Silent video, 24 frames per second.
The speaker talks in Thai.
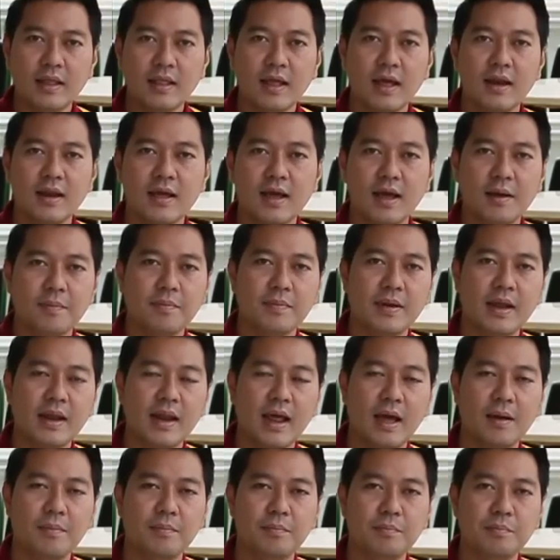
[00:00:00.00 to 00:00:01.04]
ลาย ๆ ท่านนะครับ แนะ
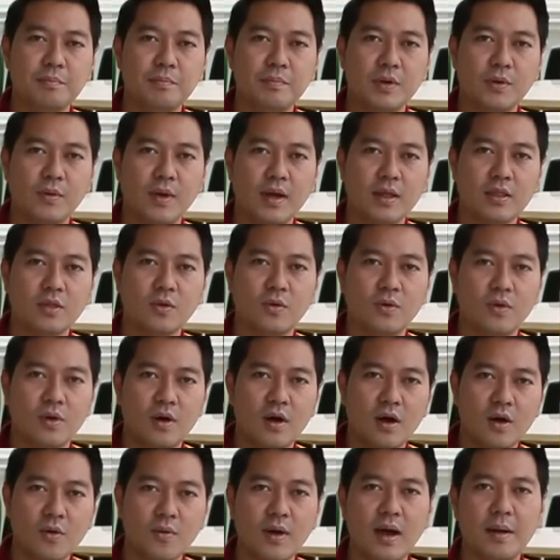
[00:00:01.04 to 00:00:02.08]
นำหรือว่าส่ง
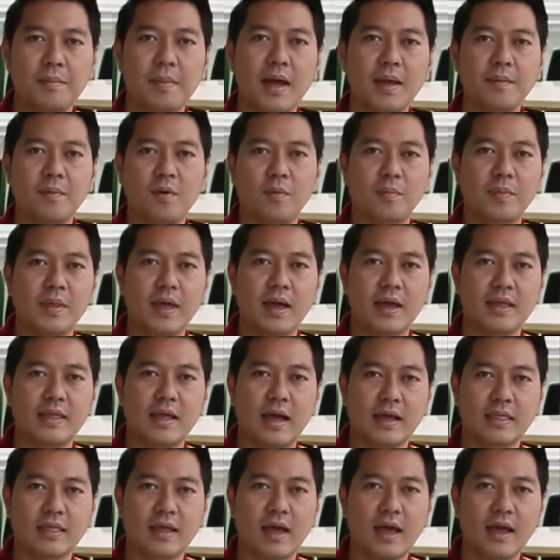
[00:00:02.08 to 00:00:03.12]
ข้อความให้ผมเนี่ยอ
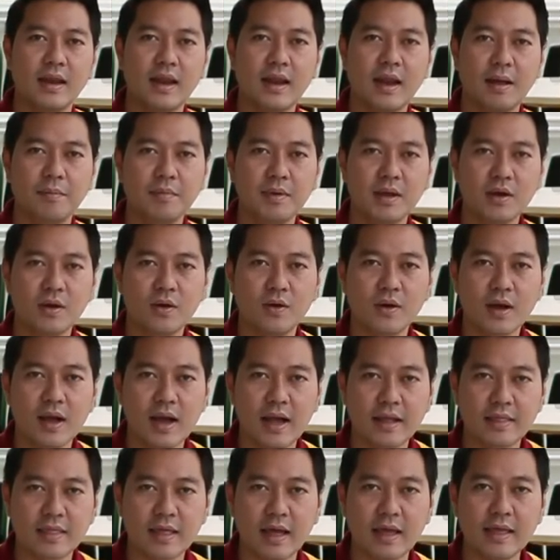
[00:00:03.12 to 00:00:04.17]
ยากจะให้แนะนำเรื่องของ
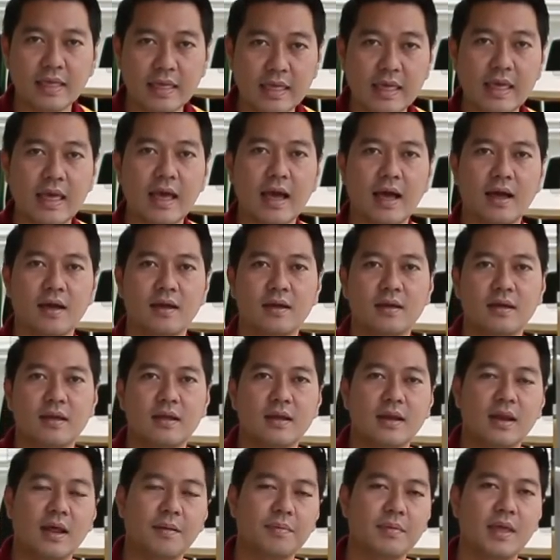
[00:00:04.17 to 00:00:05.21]
การใช้เกียร์
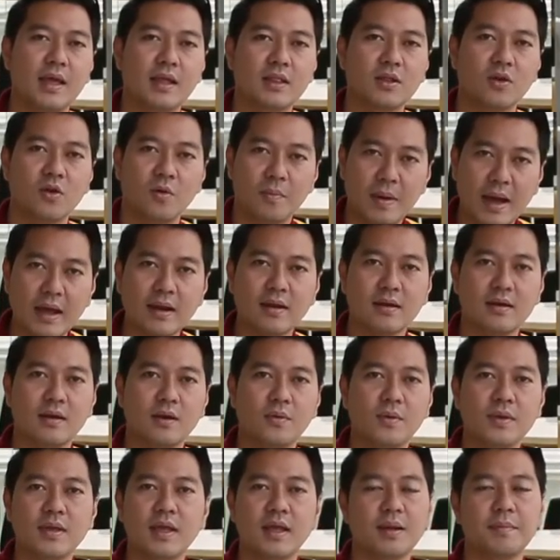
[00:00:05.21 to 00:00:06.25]
นะครับเกียร์อัตโนมัติ หรื
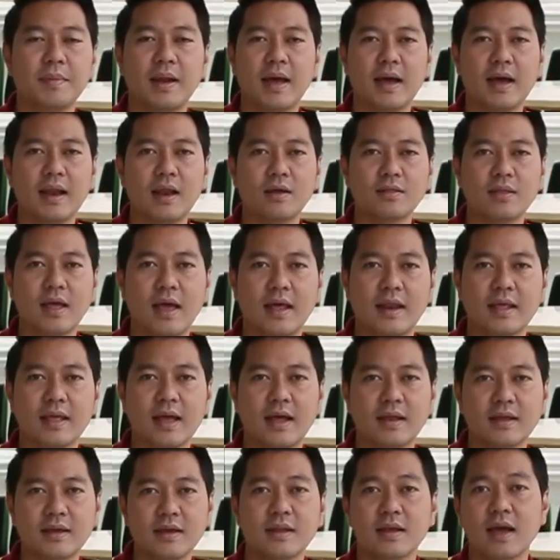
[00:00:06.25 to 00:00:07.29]
อว่าเกียร์ธรรมดาก็แล้วแต่ใน
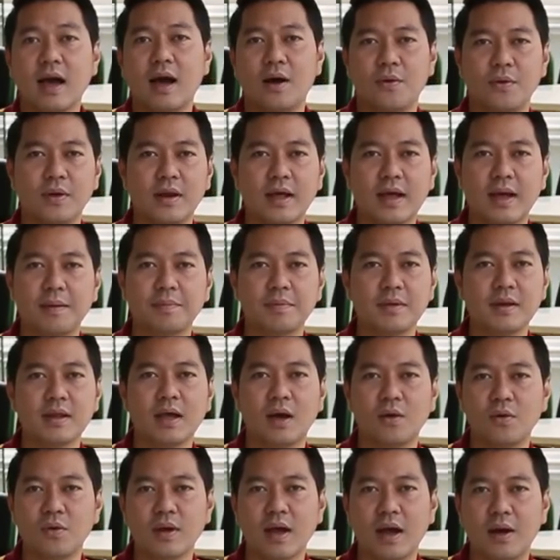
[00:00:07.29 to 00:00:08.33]
การขึ้นเขานะครับขึ้น
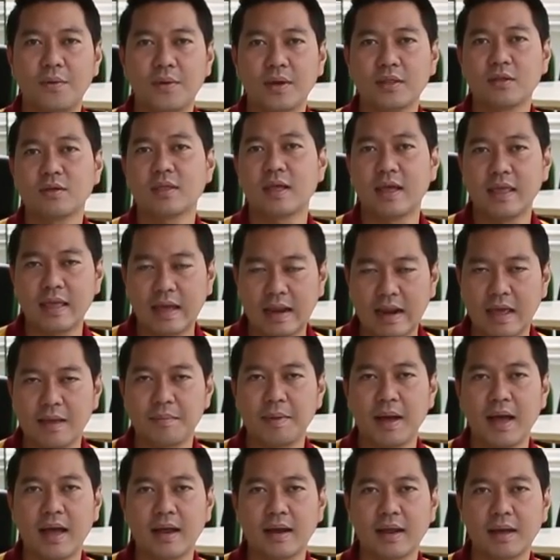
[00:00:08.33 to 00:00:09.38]
เขาลงเขาว่าต้องใช้อย่างไร
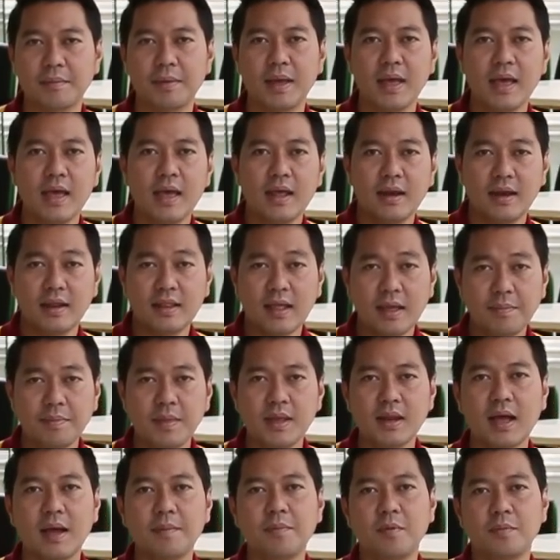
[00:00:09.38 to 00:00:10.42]
บ้างนะครับ ในเทป
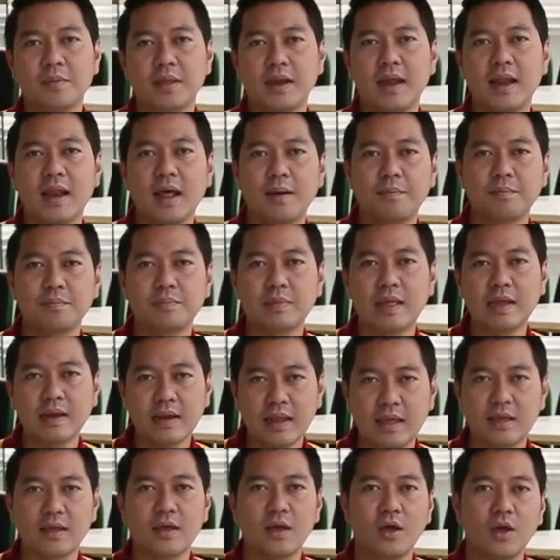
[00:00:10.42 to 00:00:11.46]
นี้นะครับผมจะแนะนำเทค
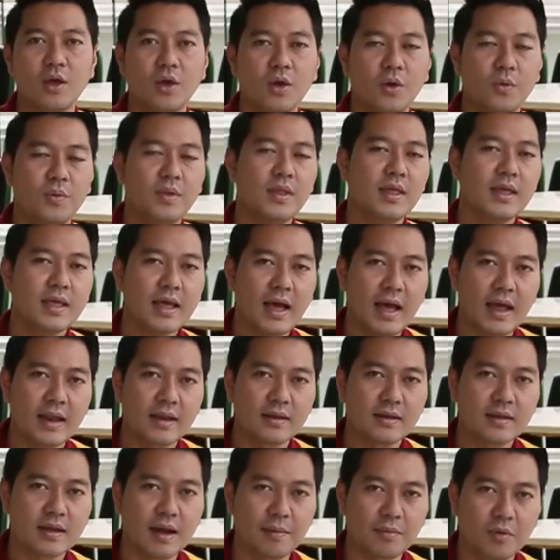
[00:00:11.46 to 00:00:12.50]
นิควิธีการ
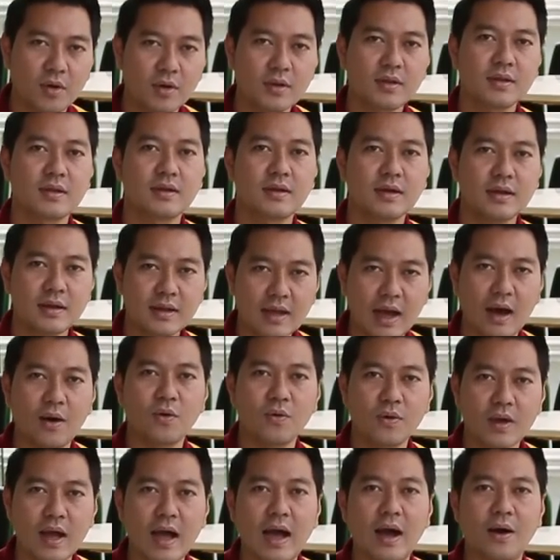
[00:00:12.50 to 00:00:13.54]
ขับรถขึ้นเขา
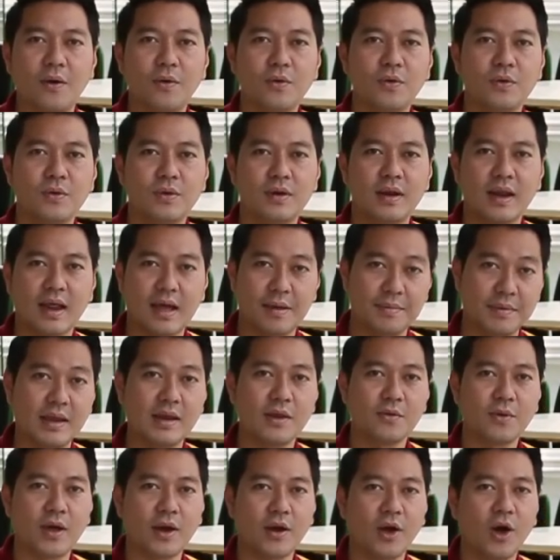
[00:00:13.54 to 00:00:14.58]
ลงเขานะครับงั้
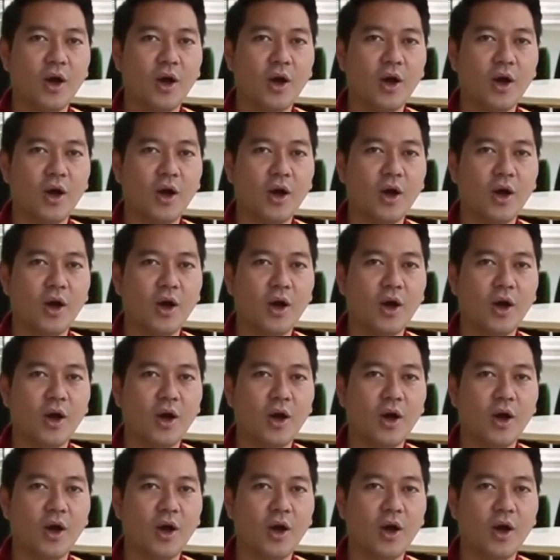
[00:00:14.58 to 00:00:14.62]
นดีกว่า